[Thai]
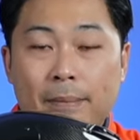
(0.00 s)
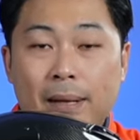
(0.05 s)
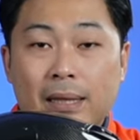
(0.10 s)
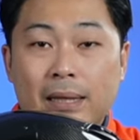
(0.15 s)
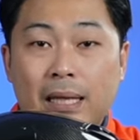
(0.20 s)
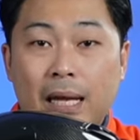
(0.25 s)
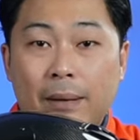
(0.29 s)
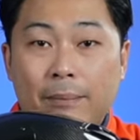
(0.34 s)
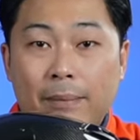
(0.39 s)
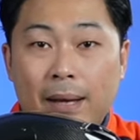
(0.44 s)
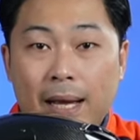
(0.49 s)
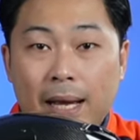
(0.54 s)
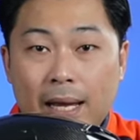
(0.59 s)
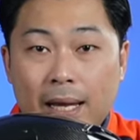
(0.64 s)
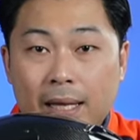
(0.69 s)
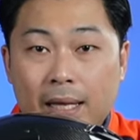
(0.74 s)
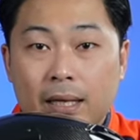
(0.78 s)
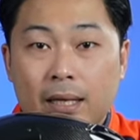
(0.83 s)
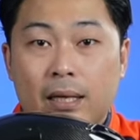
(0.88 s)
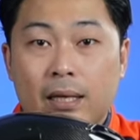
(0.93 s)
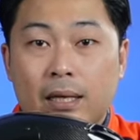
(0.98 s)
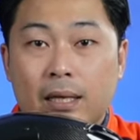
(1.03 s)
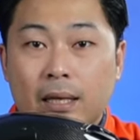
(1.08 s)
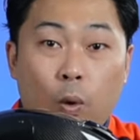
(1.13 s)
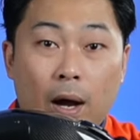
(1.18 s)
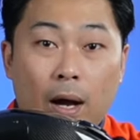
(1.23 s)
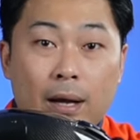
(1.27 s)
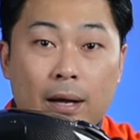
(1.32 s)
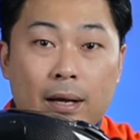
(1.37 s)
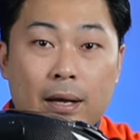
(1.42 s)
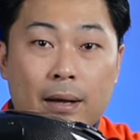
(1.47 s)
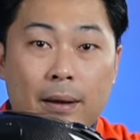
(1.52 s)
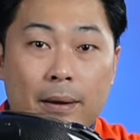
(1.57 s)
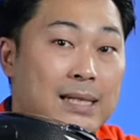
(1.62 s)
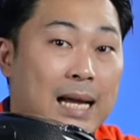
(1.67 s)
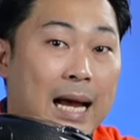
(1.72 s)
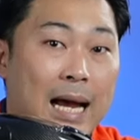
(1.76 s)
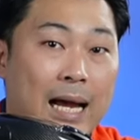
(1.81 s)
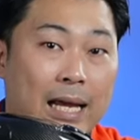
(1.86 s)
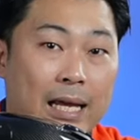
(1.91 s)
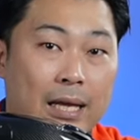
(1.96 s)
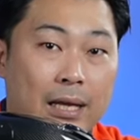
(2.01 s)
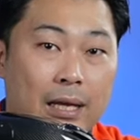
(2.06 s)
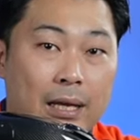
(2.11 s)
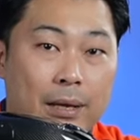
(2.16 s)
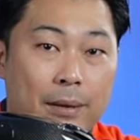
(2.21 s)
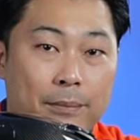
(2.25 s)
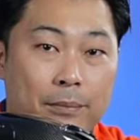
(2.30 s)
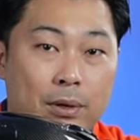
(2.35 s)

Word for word: มันทำให้หัวไม่สาย